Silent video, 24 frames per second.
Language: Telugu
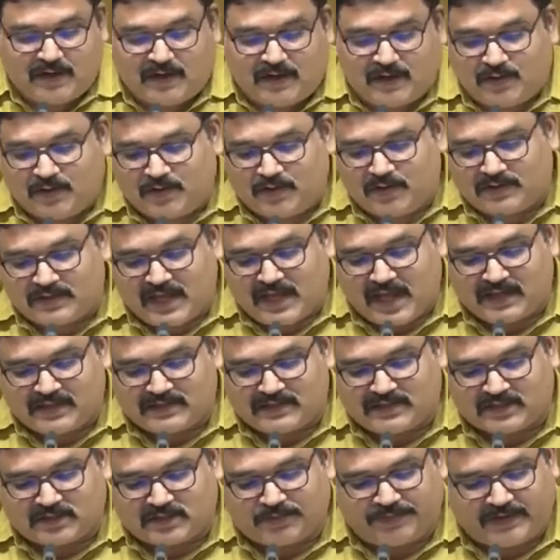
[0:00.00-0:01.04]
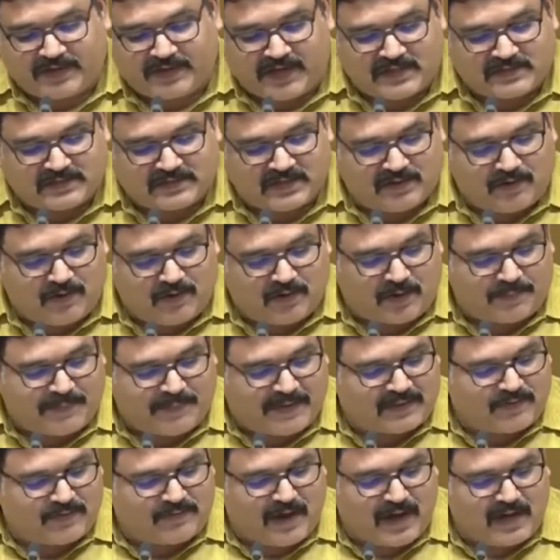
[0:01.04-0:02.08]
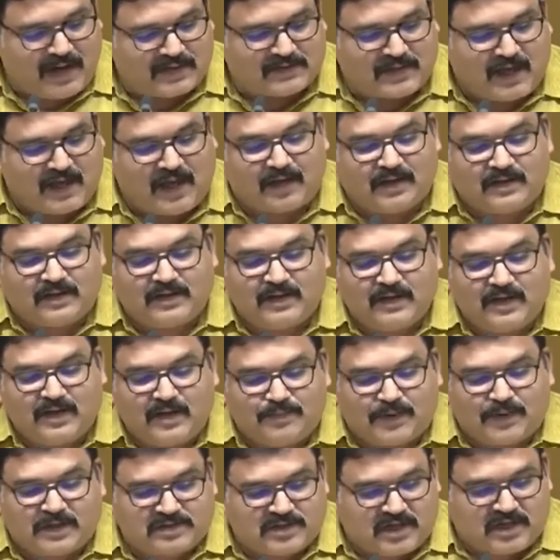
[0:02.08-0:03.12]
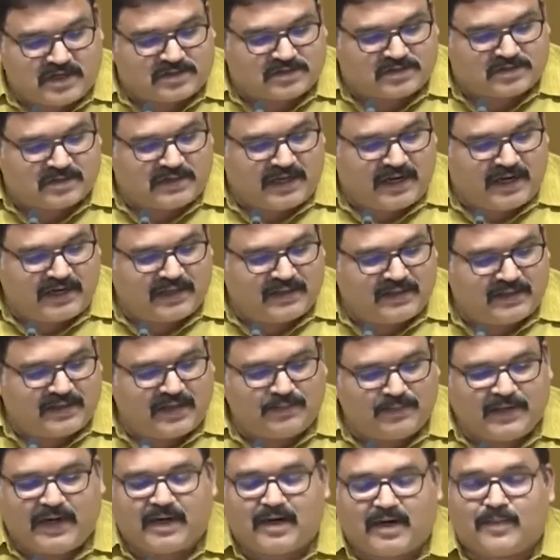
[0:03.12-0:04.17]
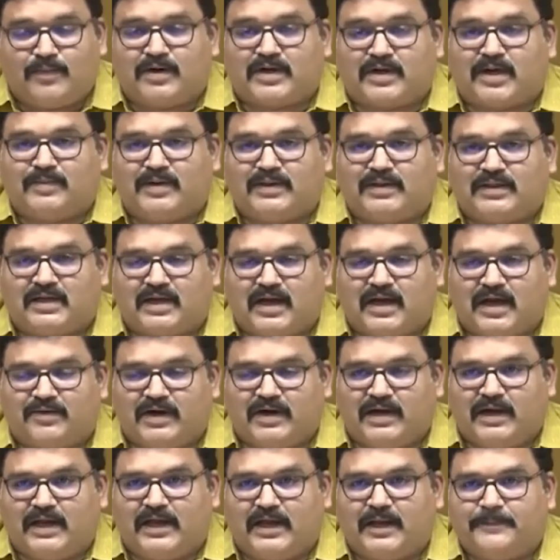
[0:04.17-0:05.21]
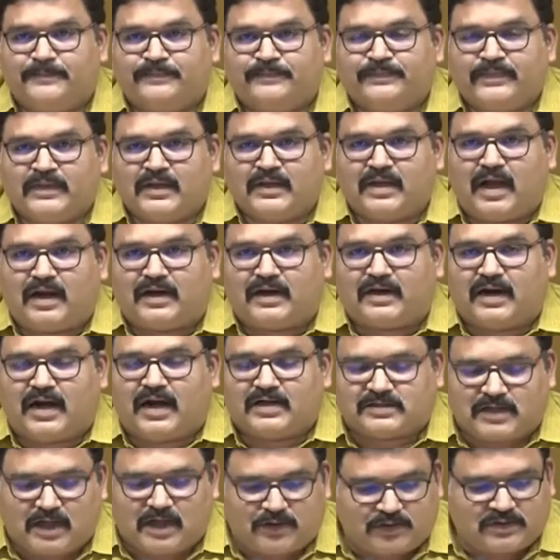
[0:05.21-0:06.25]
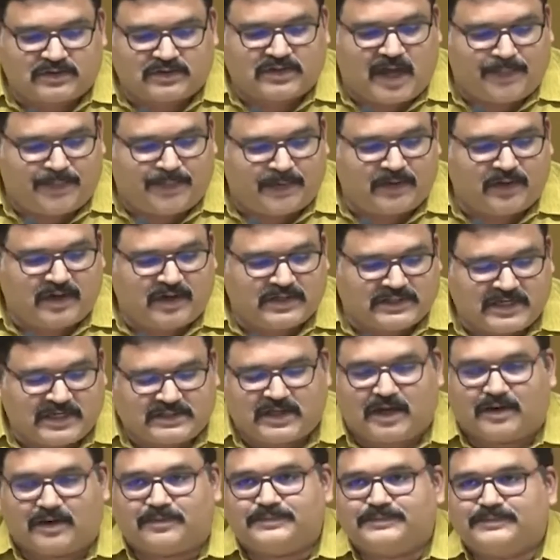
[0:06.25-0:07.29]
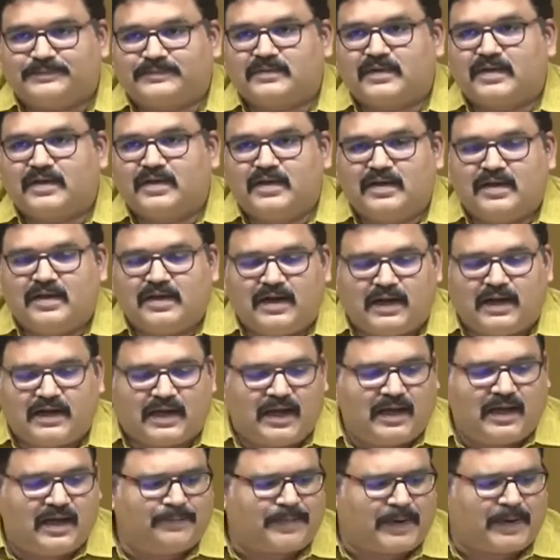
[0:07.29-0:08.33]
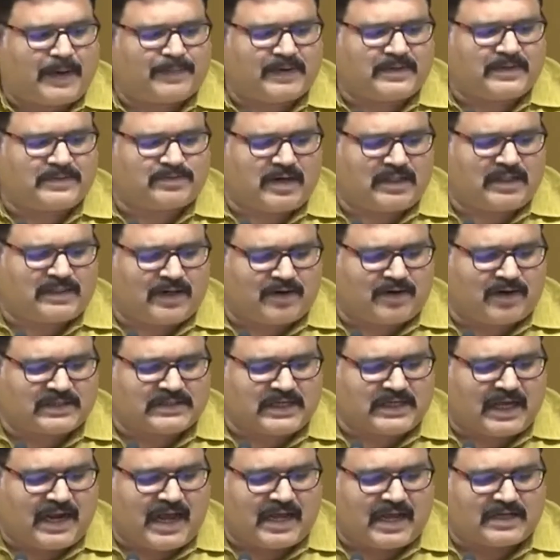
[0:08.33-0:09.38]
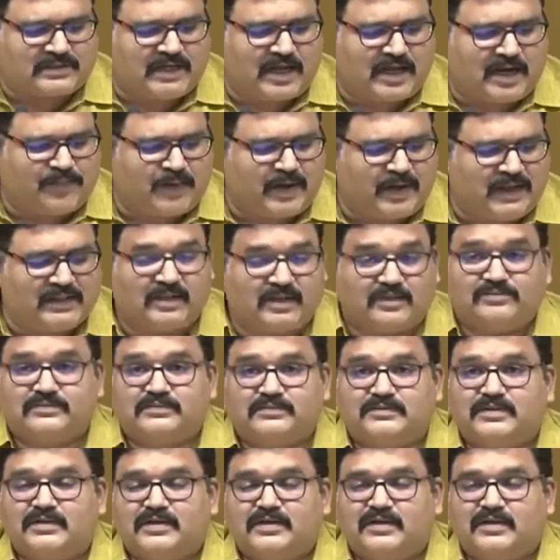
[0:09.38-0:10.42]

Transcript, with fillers: వీళ్ళు దాని జస్టిఫికేషన్గా ఒక పెద్ద వార్త ప్రచురించడం జరిగింది నిన్న ముఖ్యమంత్రి గారు వెళ్ళి అక్కడ శంకుస్థాపన కూడా చేశారు అంటే ప్రపంచం అంతా కూడా చాలా ఆశ్చర్యపోయింది